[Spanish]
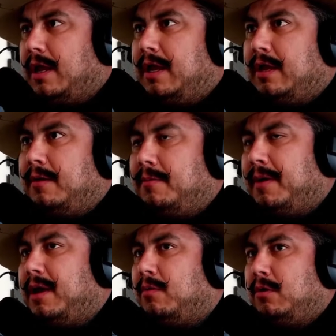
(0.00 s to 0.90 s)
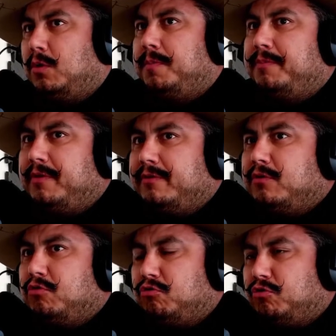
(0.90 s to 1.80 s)
Eh, Valle Guadalupe empezamos
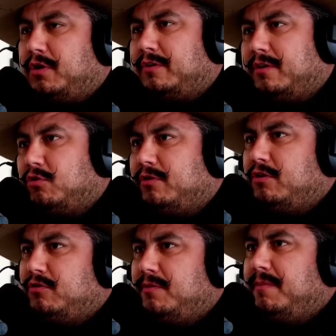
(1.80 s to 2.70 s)
a construir hace dos años y